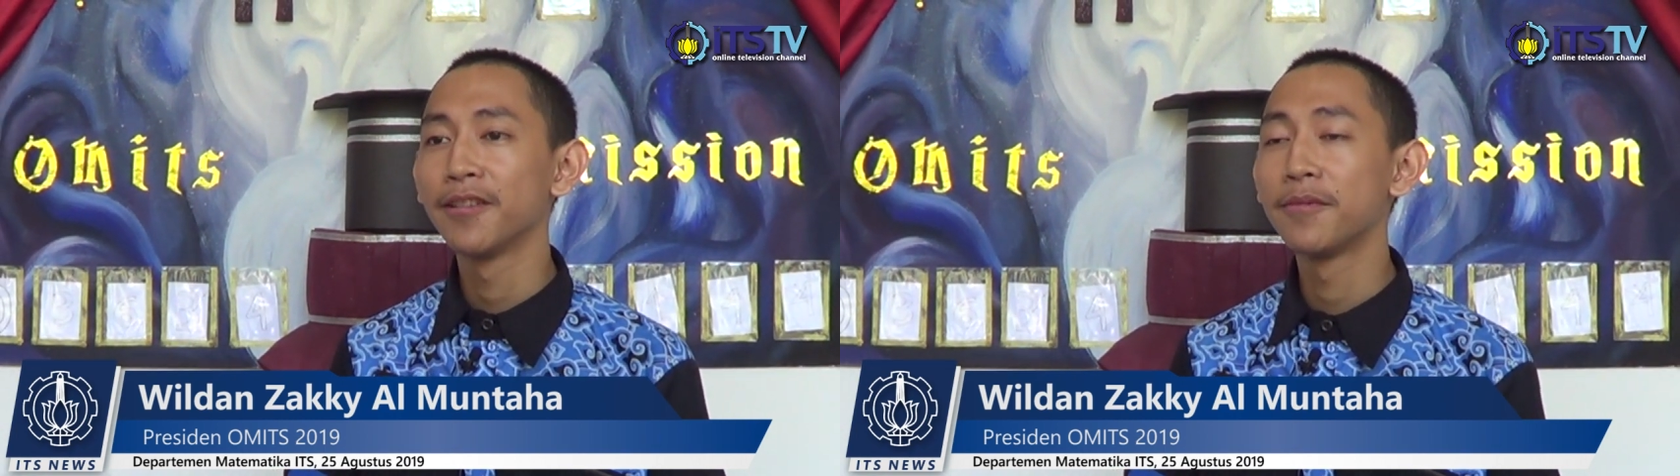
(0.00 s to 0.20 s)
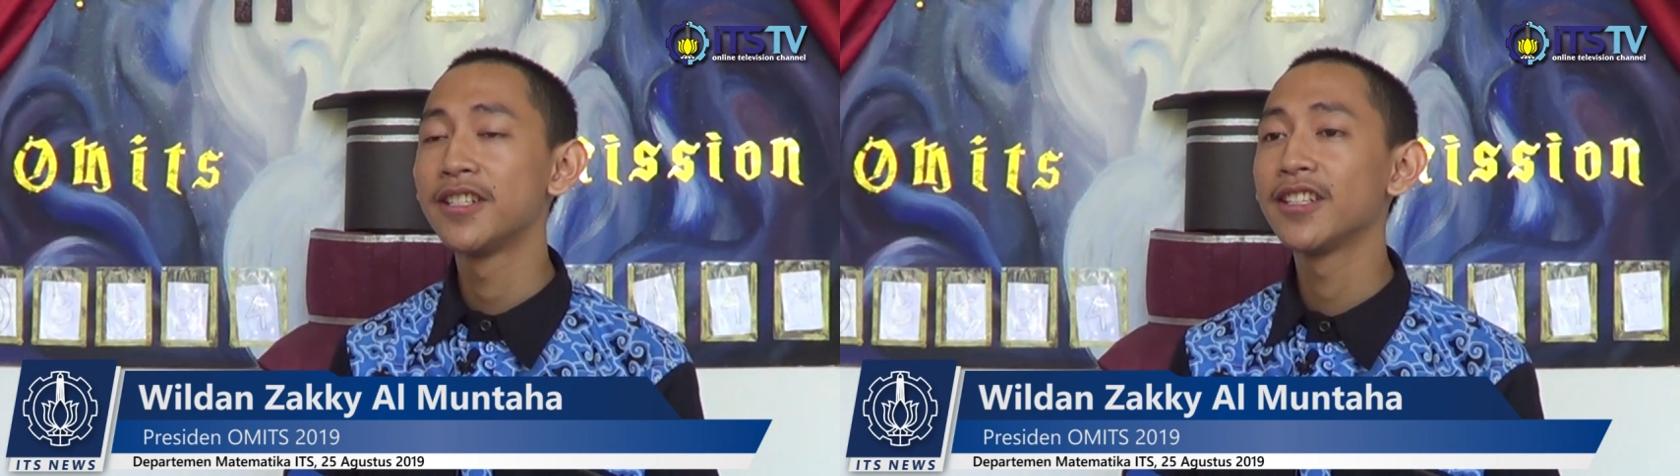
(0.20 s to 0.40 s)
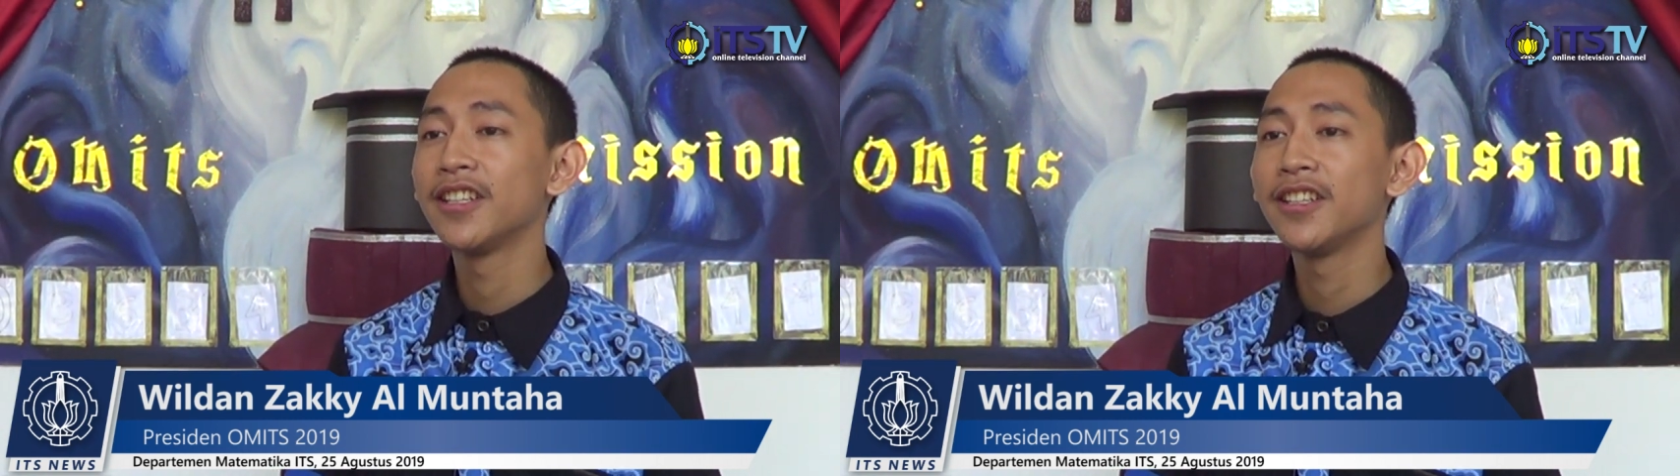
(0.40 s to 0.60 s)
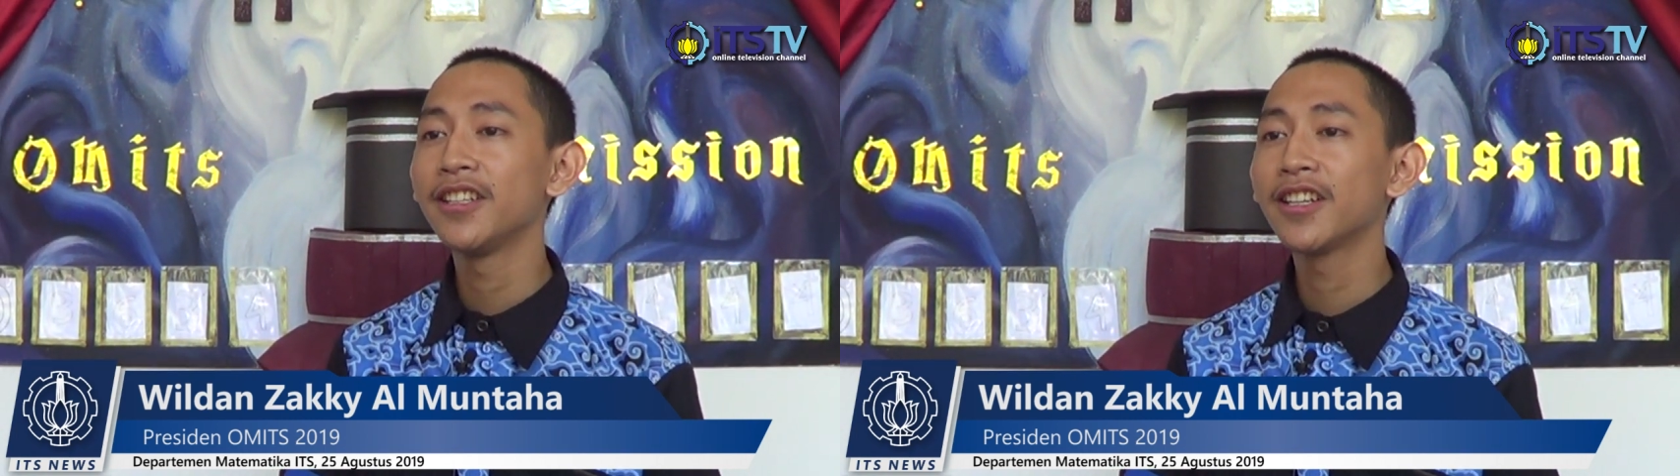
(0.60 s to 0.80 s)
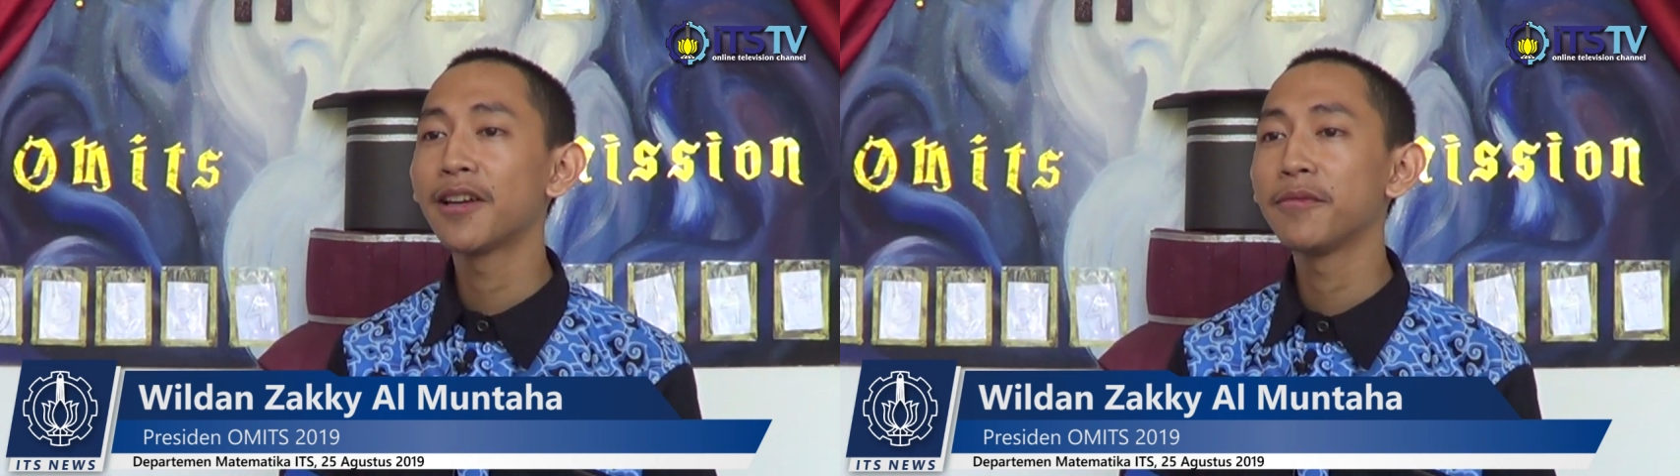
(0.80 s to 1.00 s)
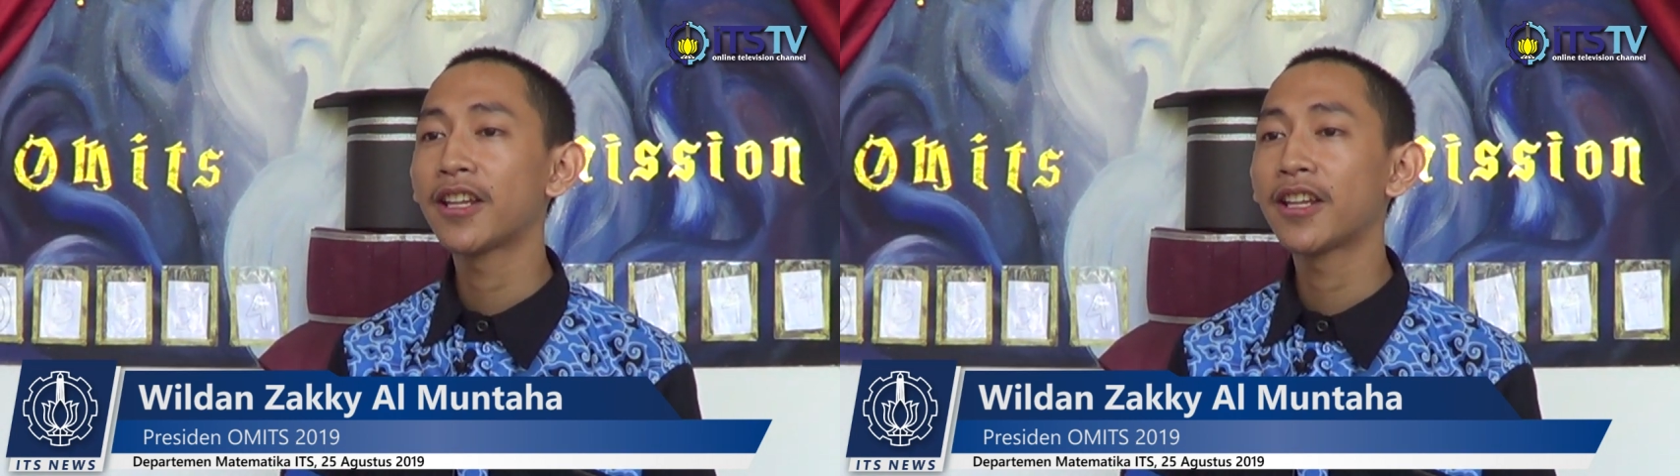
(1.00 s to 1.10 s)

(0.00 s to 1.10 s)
Magic ini kami